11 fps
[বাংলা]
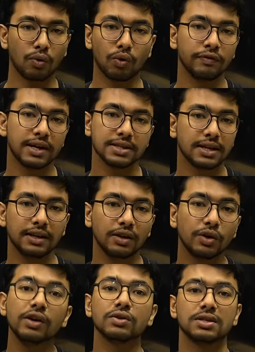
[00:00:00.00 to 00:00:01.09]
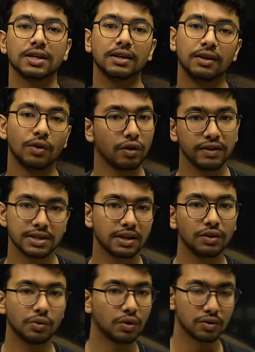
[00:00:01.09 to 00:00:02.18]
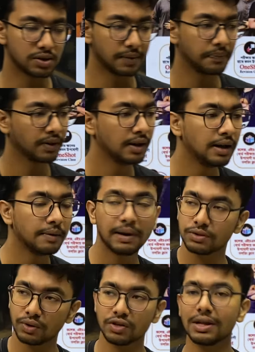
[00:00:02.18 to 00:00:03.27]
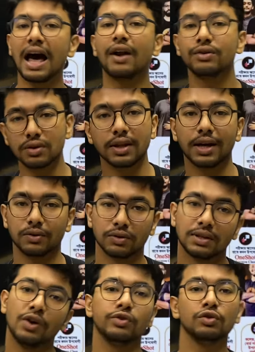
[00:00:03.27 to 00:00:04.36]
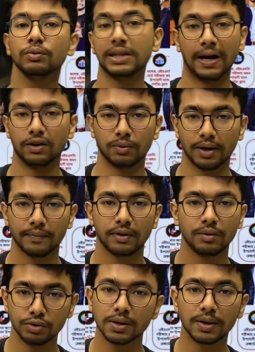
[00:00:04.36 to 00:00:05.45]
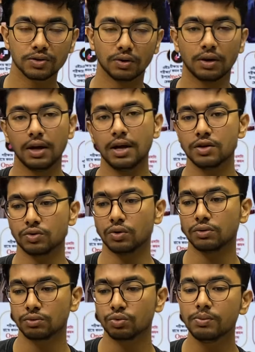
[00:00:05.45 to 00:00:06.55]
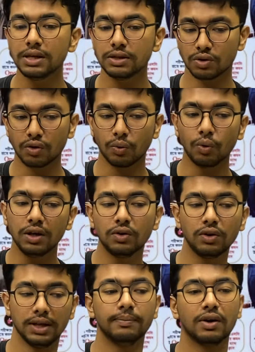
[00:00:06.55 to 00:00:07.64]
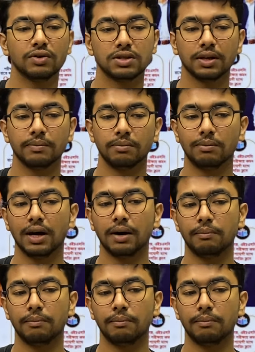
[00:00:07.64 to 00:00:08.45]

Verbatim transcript: কনফিডেন্সটা কিন্তু কী হচ্ছে কনফিডেন্সটা কিন্তু গ্রো হচ্ছে প্লাস ওইখানে যদি আরেকজন থাকতো তাও কিন্তু তুমি থার্ড হবা বুঝতে পারছো সো তুমি যখন অলিগলি বা হচ্ছে বা